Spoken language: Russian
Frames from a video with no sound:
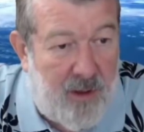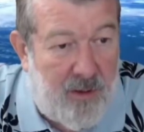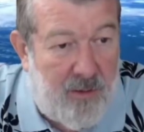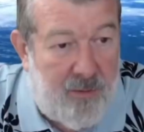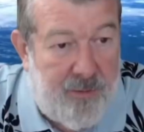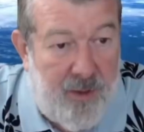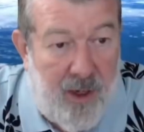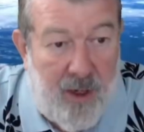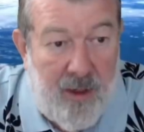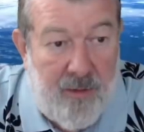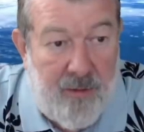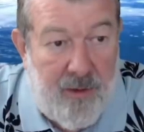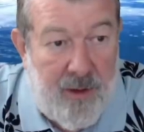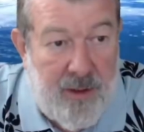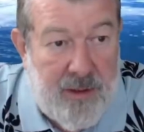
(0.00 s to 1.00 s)
Ну,
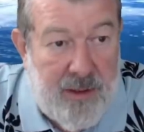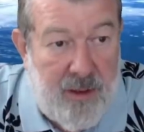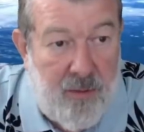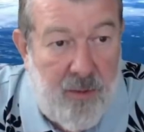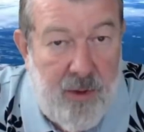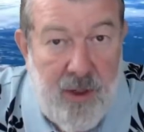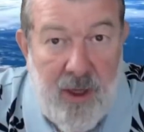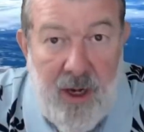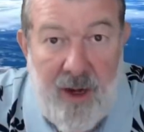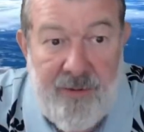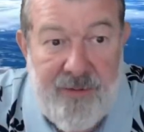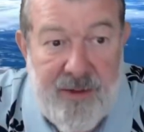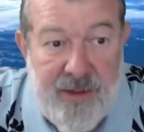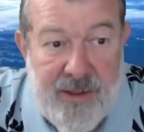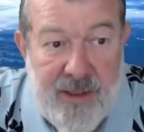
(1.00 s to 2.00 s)
правильно, если у них
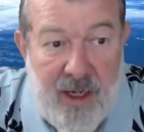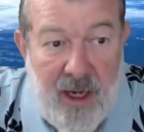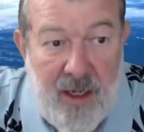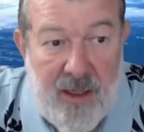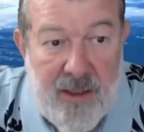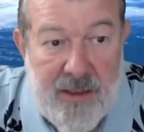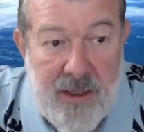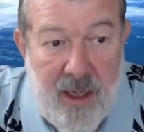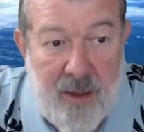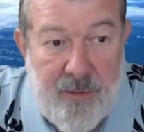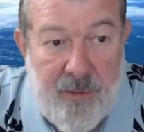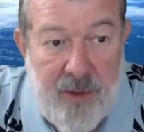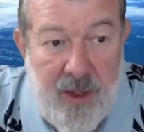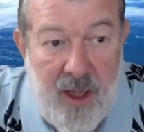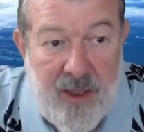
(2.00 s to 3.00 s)
официально
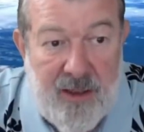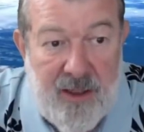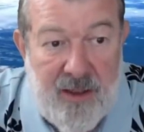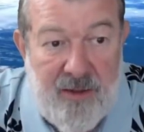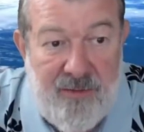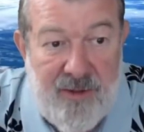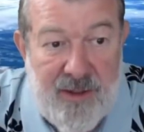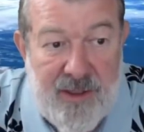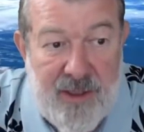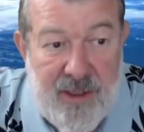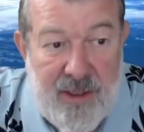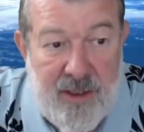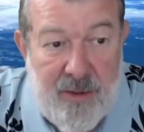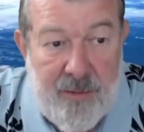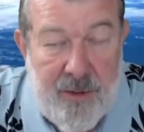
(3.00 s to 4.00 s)
зарплаты
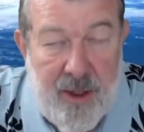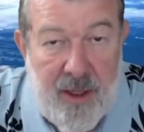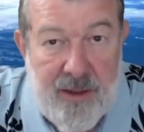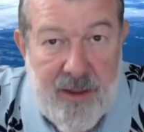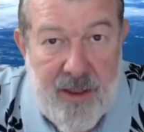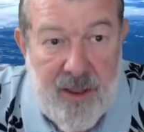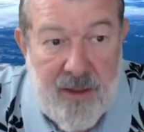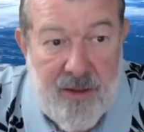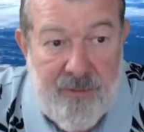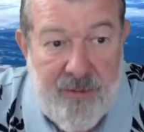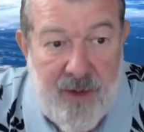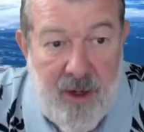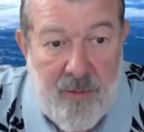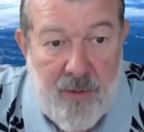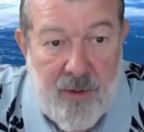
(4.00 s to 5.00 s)

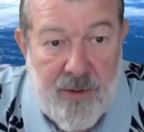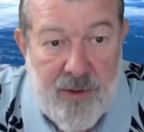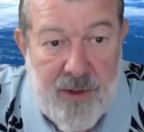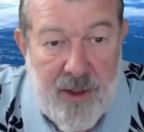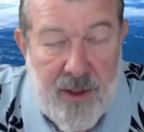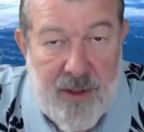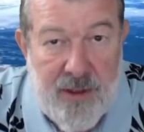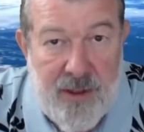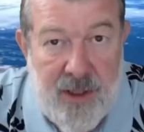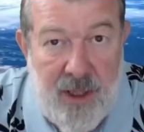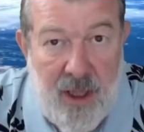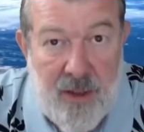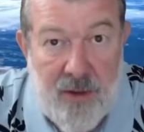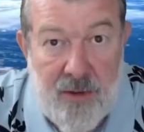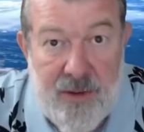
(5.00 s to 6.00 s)
20% рабочих
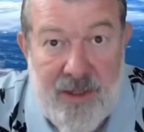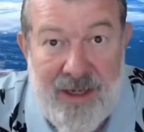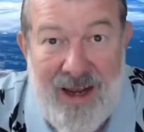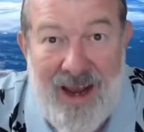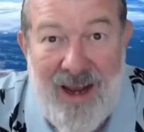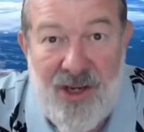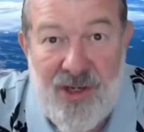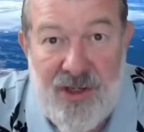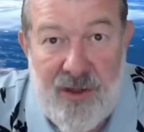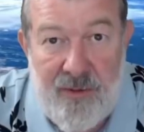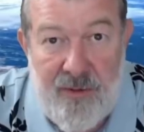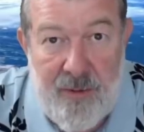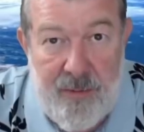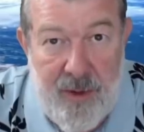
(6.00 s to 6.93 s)
россиян, то есть каждого